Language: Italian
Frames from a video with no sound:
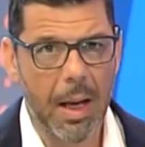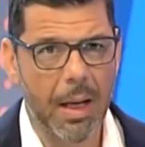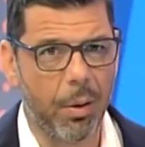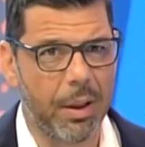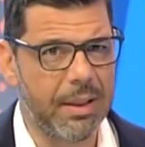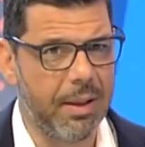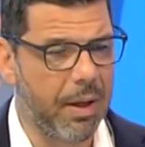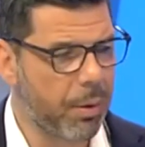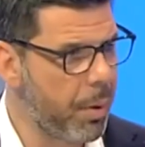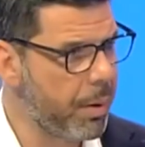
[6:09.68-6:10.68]
Allora
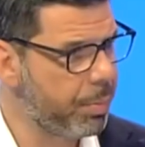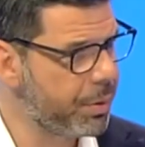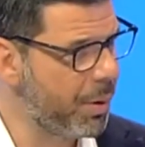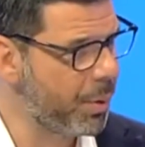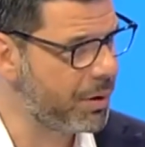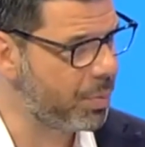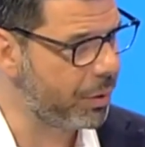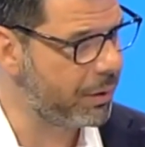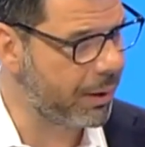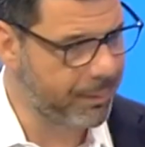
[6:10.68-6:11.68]
Silvia, come possiamo
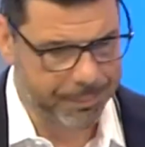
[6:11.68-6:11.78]
rispondere?